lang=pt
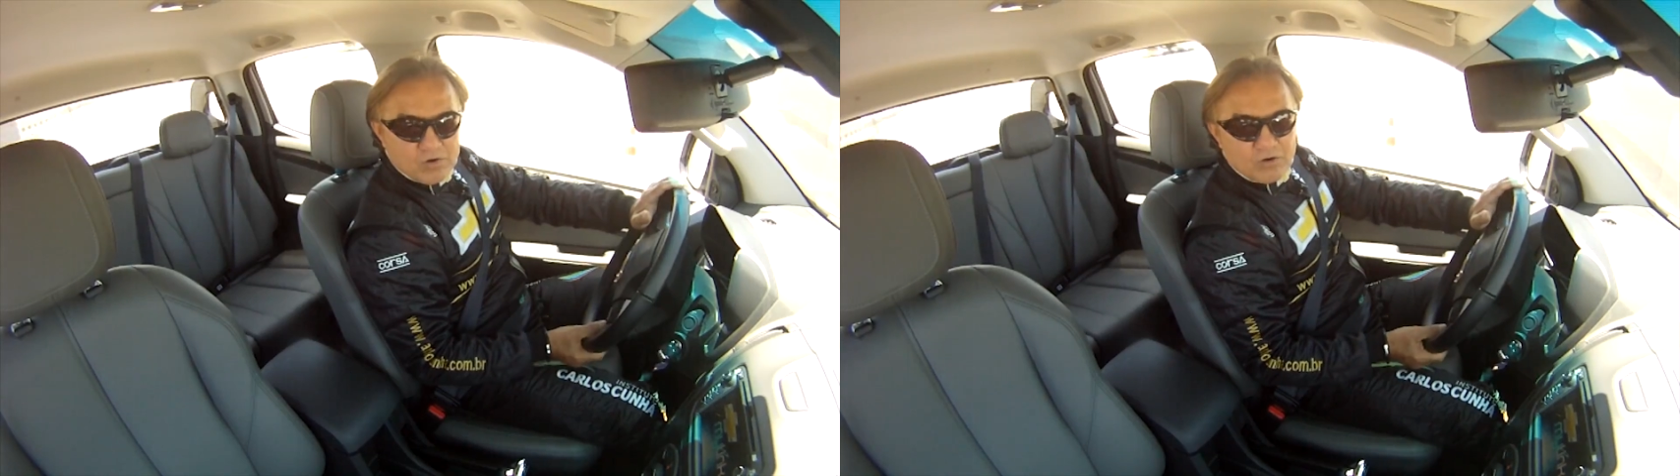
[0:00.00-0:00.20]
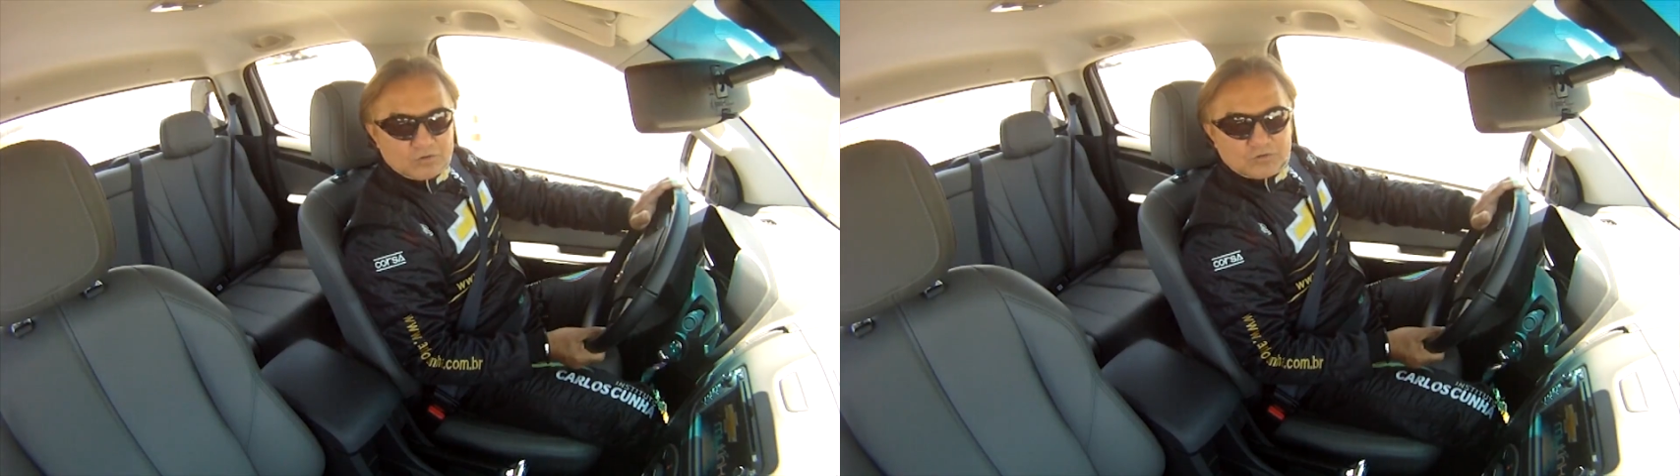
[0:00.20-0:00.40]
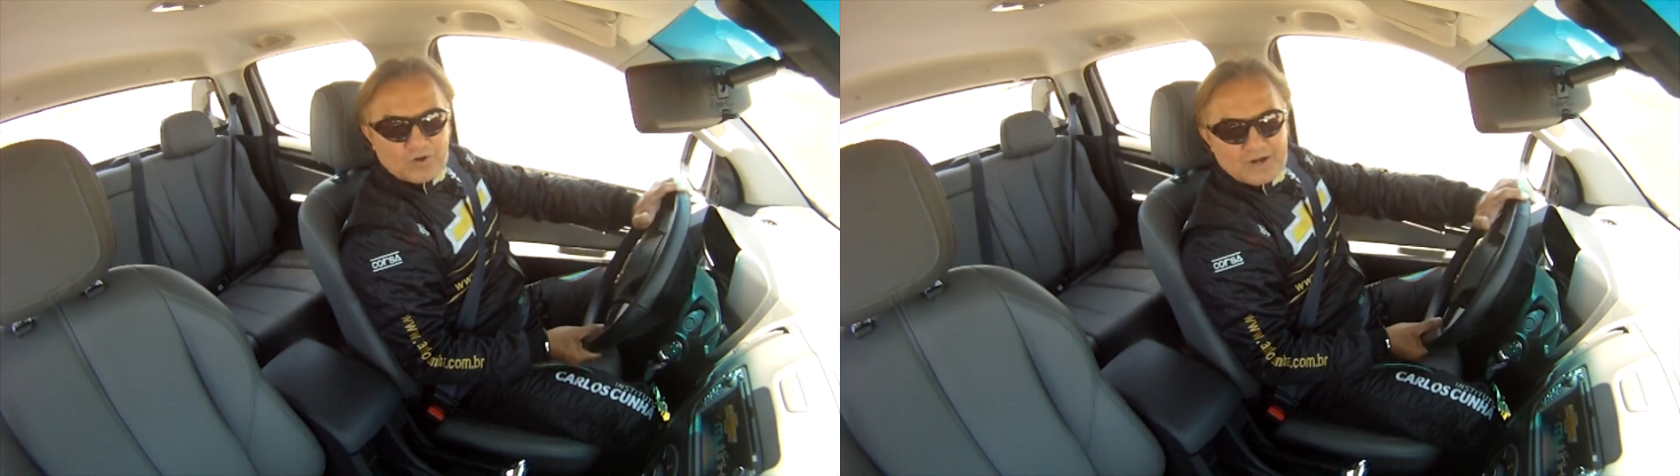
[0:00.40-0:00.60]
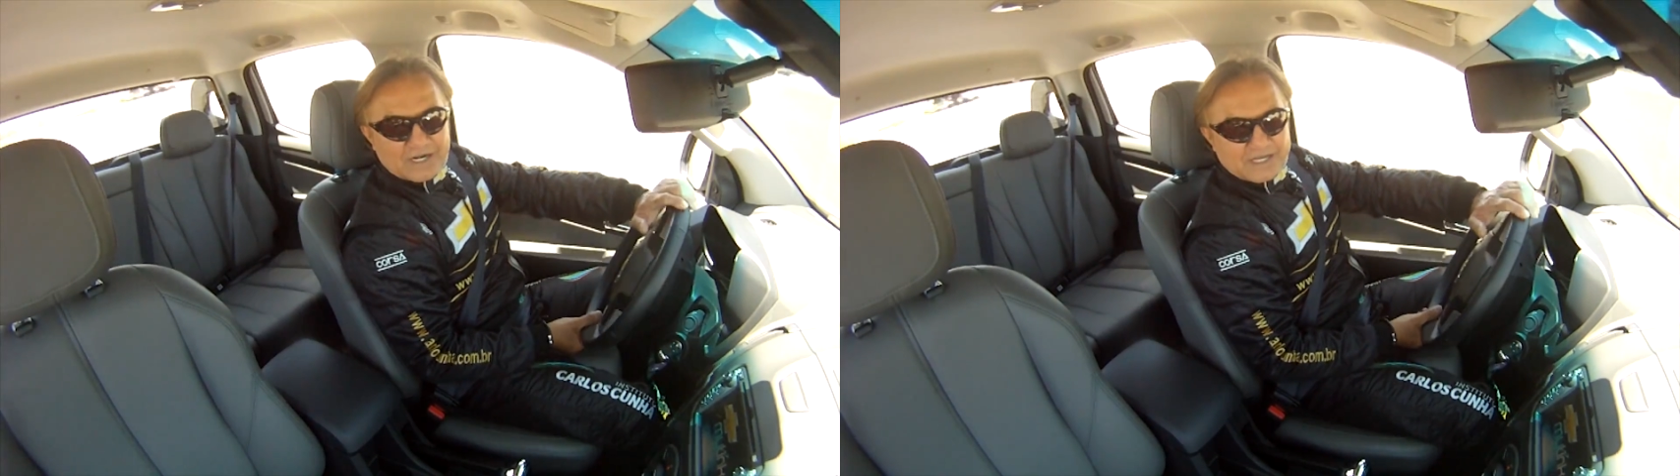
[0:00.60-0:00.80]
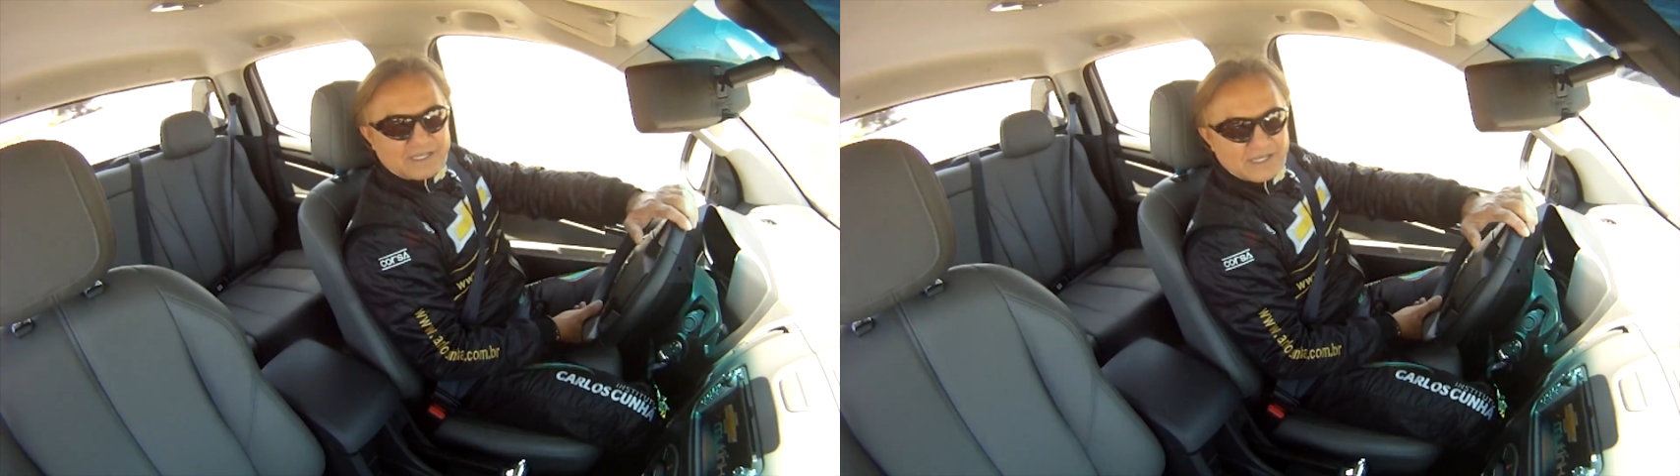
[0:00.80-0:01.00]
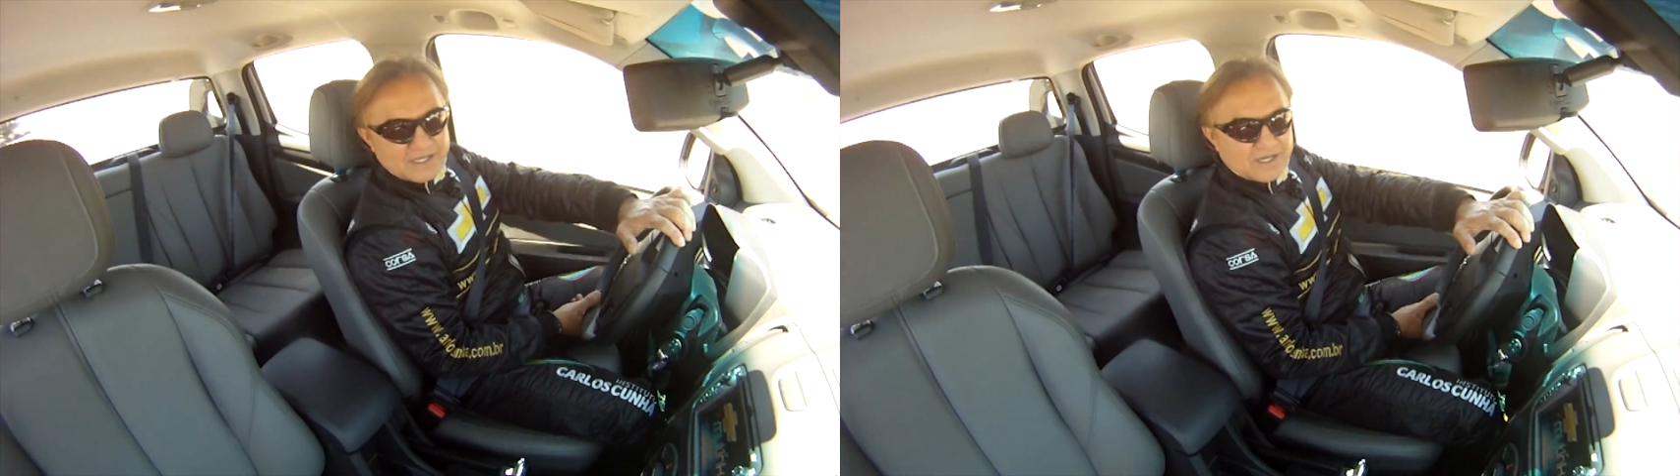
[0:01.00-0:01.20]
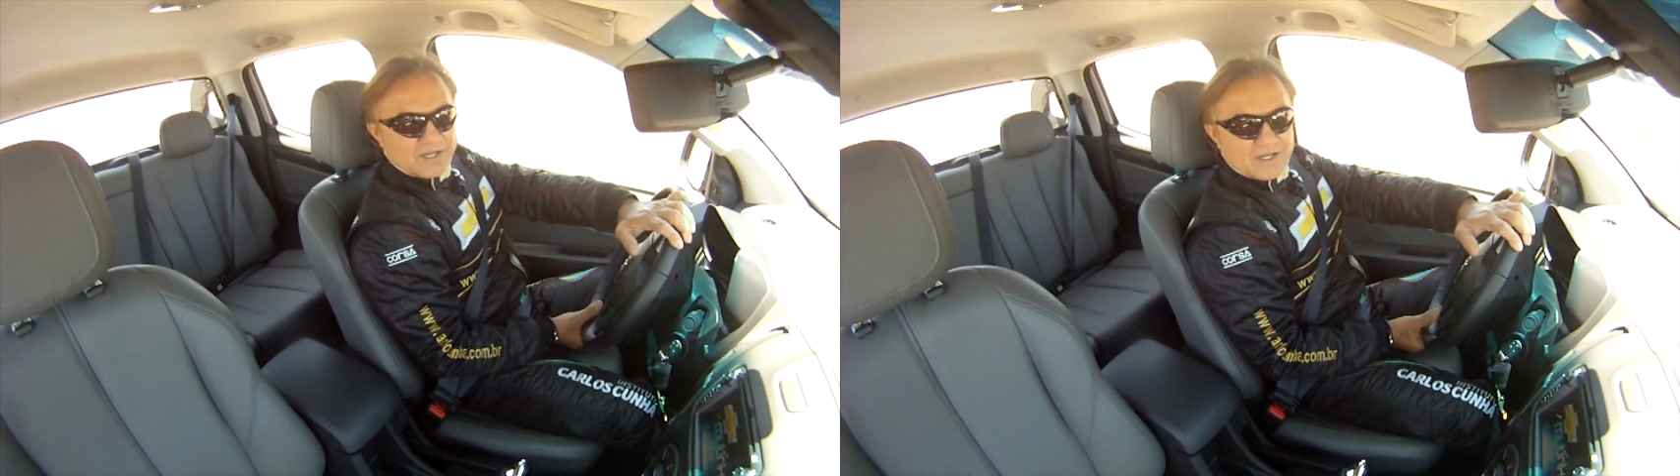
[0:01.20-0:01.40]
Contorna aqui